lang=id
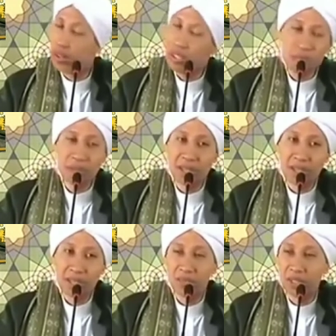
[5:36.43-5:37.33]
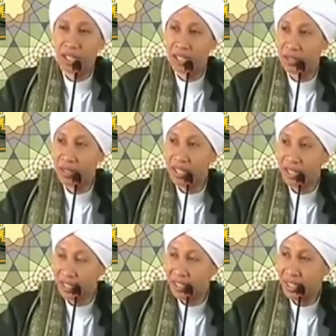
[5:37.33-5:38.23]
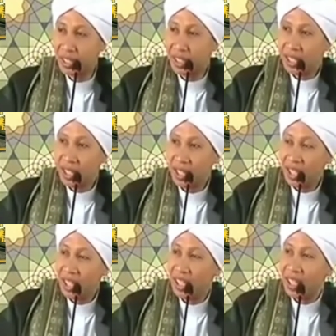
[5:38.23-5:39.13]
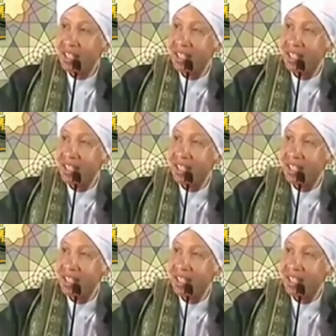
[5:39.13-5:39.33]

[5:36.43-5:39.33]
tidak pernah alhamdulillah sampai hari ini. Nah, Jadi